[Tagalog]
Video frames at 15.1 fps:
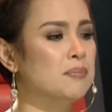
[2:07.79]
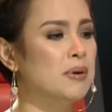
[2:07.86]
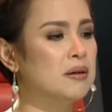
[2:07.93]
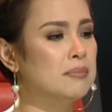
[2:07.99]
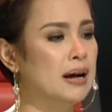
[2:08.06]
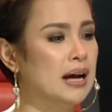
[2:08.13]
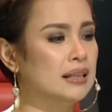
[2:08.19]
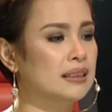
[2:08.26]

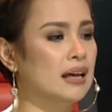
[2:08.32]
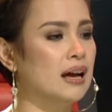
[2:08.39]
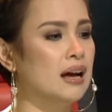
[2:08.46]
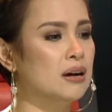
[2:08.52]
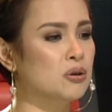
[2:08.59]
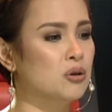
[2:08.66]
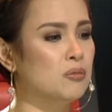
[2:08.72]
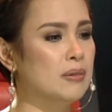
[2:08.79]
pagbata
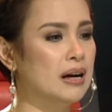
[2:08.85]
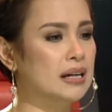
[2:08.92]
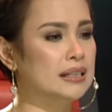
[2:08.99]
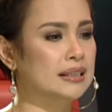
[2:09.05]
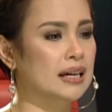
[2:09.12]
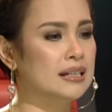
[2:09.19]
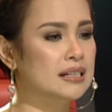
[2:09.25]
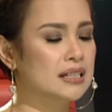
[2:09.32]
ang
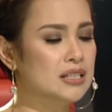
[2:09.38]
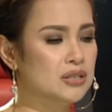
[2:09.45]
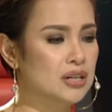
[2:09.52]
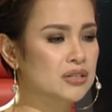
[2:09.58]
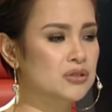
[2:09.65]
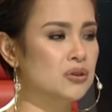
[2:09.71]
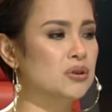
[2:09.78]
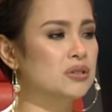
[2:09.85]
kumakanta ng isang
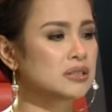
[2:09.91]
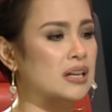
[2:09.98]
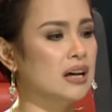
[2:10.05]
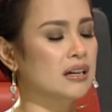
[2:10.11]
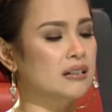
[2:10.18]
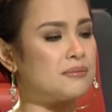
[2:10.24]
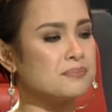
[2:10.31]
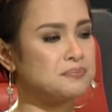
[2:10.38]
song
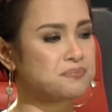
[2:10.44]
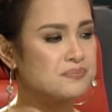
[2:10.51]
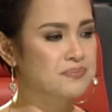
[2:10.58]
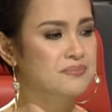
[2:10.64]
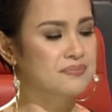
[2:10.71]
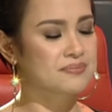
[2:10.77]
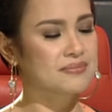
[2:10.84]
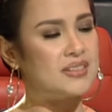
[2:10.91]
ng
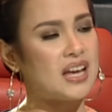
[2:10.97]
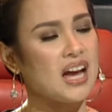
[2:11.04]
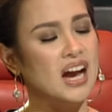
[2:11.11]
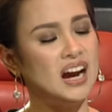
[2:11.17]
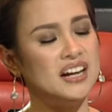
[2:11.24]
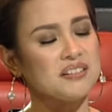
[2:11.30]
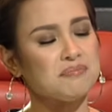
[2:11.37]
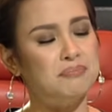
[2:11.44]

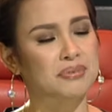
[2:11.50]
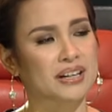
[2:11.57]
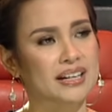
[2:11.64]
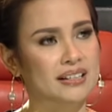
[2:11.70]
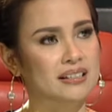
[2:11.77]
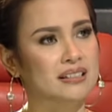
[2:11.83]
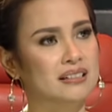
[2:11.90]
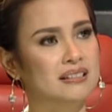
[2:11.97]

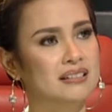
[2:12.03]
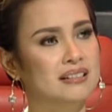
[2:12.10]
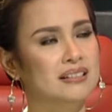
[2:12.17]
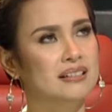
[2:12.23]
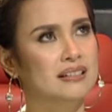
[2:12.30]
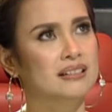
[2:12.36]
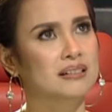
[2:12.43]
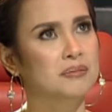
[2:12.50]
Heartbreak
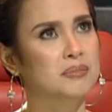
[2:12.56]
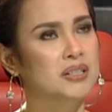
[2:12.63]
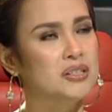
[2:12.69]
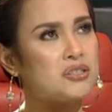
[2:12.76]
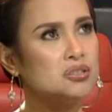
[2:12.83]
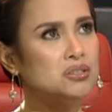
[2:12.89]
medyo